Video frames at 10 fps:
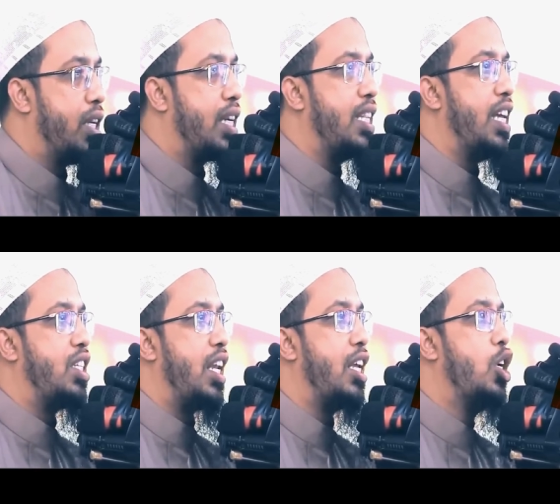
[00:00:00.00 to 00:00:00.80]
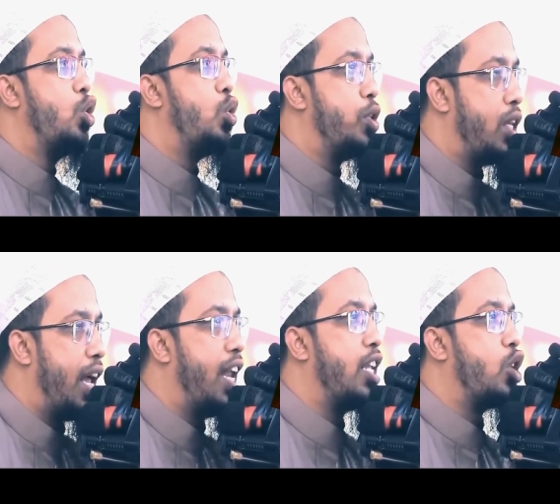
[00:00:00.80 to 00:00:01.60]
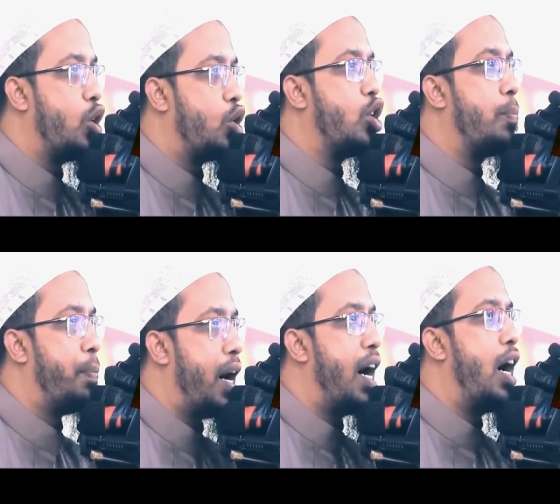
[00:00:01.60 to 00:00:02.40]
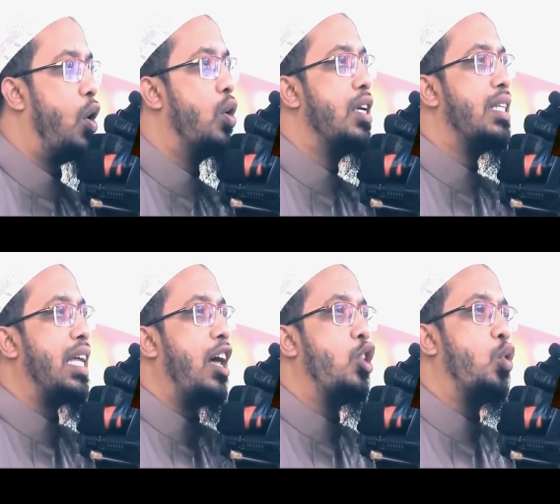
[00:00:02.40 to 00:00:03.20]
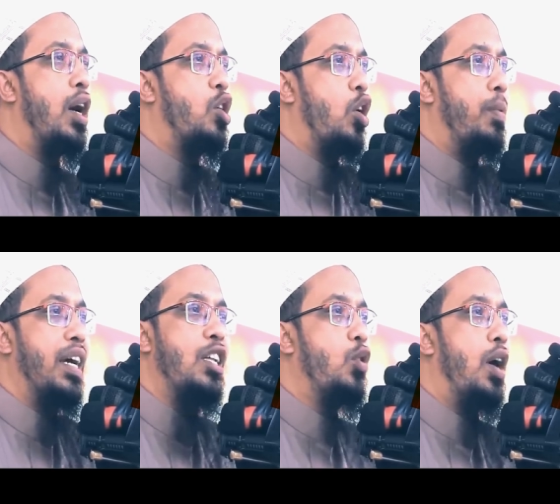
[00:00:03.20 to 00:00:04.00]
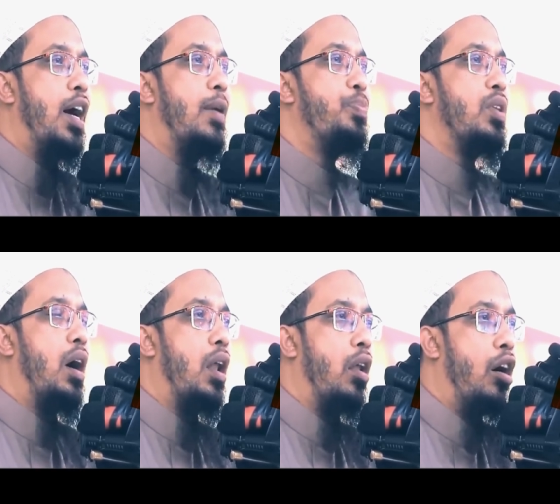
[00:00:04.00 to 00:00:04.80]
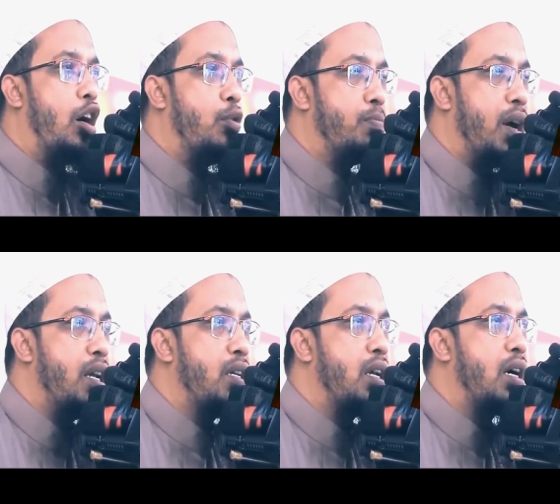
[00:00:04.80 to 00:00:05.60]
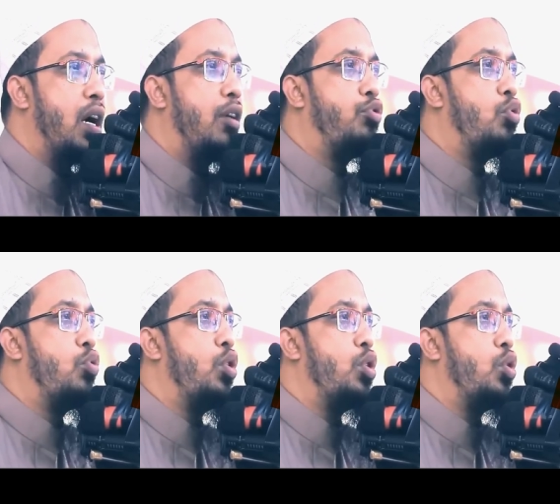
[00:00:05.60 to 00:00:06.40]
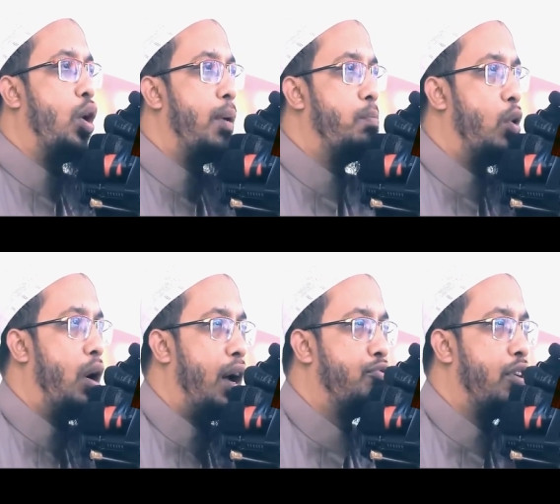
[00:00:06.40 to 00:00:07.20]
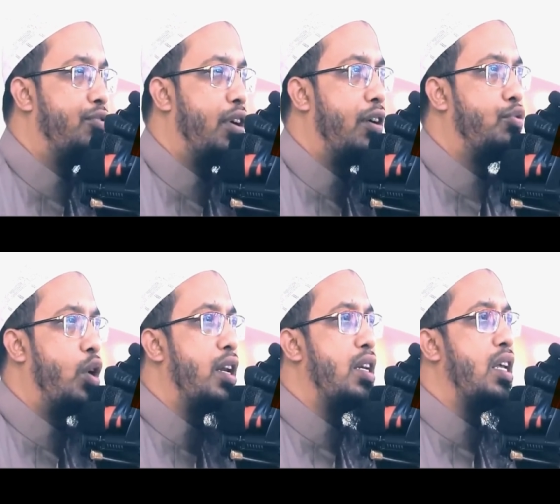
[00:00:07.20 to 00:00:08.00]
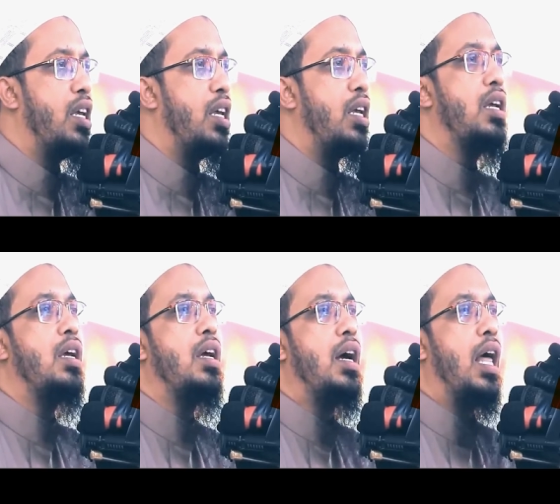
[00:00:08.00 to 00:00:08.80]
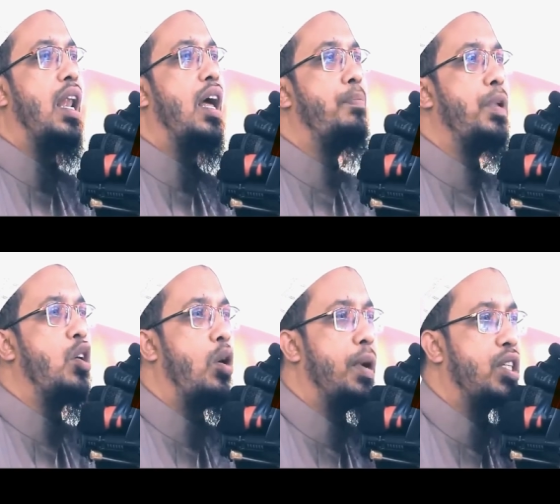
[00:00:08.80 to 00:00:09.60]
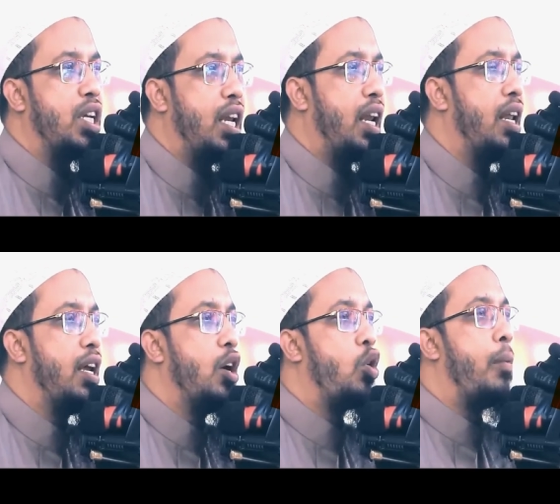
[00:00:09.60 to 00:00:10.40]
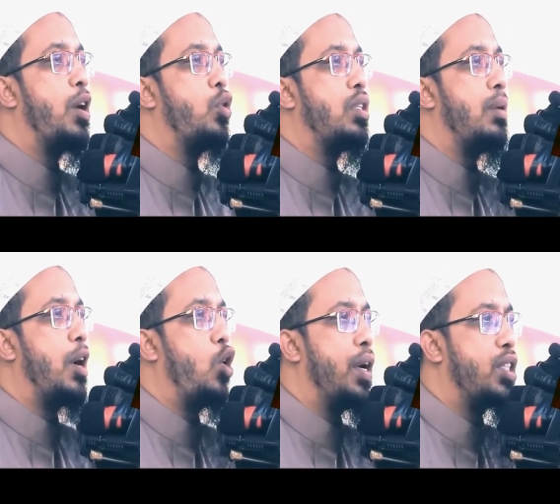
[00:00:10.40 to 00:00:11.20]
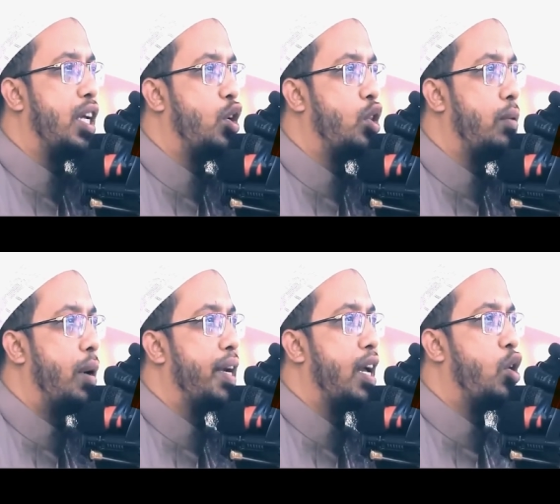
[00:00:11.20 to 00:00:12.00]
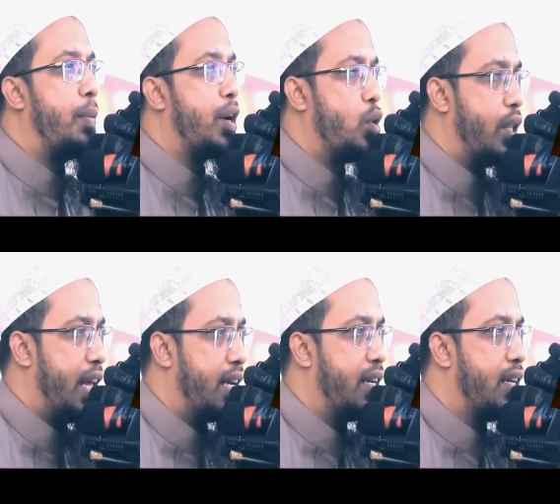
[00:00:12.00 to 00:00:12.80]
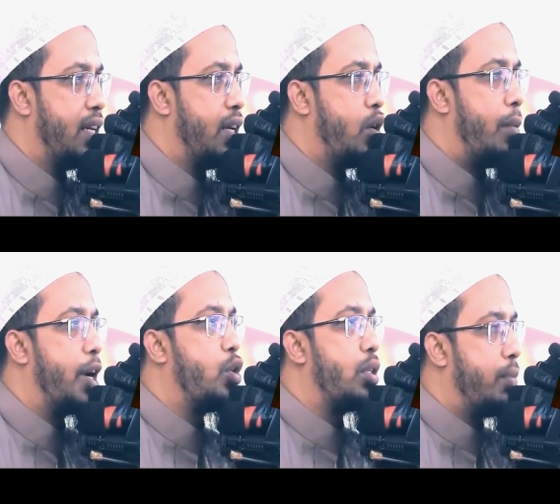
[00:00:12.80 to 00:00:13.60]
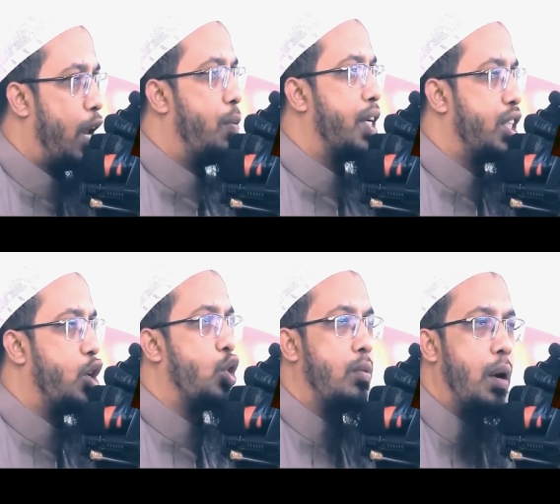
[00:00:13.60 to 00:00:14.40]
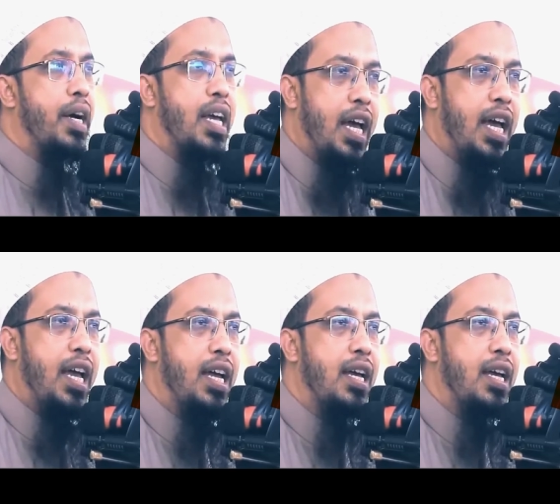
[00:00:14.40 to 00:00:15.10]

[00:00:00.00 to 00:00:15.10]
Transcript: শিক্ষা দিয়েছেন তুমি যদি লাইলাতুল কদর পাও তাহলে দোয়া করবা কি দোয়া আল্লাহুম্মা ইন্নাকা আফুউন তুহিব্বুল আফওয়া ফাফু আল্লাহ আপনি ক্ষমাশীল ক্ষমা করতে ভালোবাসেন অতএব আমাকে ক্ষমা করে দেন ক্ষমা করতে ভালোবাসেন অতএব আমাকে